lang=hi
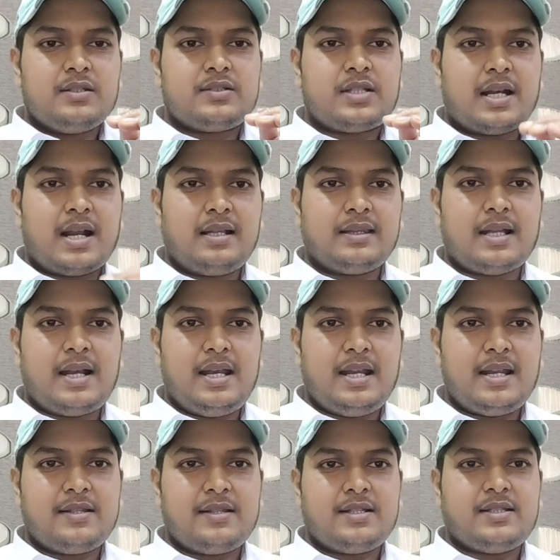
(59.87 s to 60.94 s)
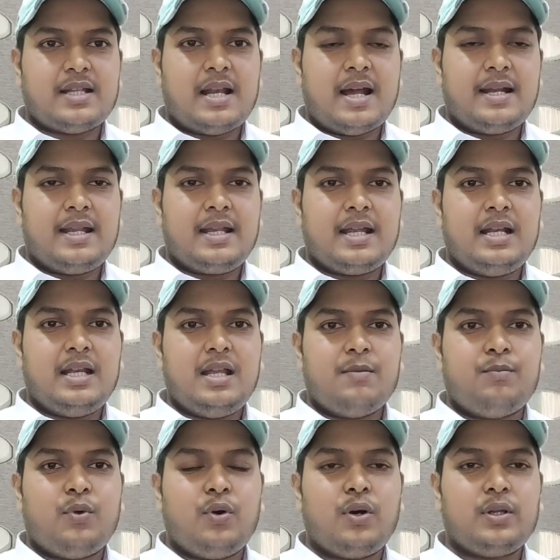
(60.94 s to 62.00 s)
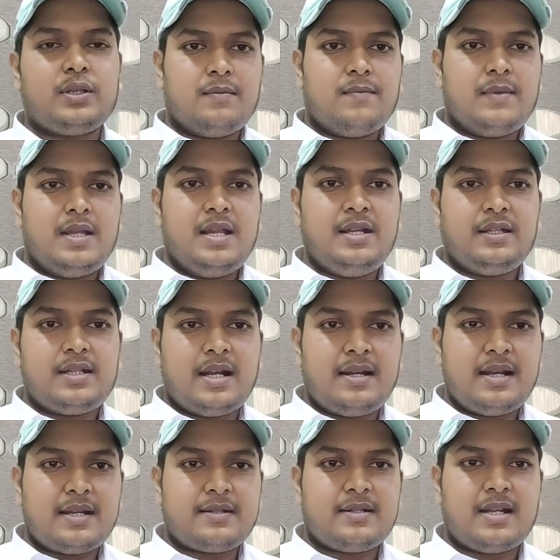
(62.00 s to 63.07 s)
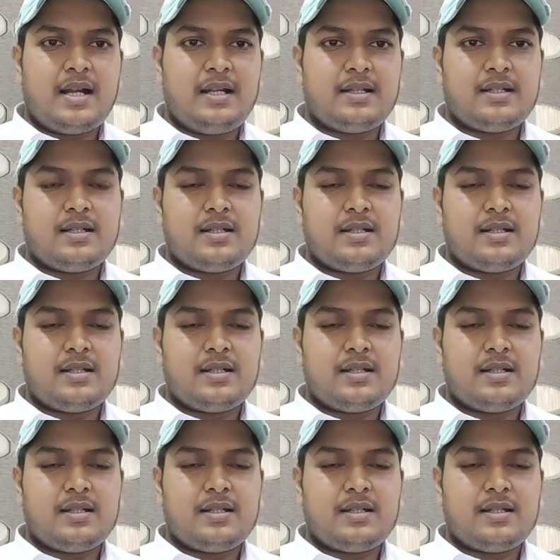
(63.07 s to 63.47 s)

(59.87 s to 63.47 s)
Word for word: सरल तरीके से चलाने के लिए बहुत इंटरनेशनल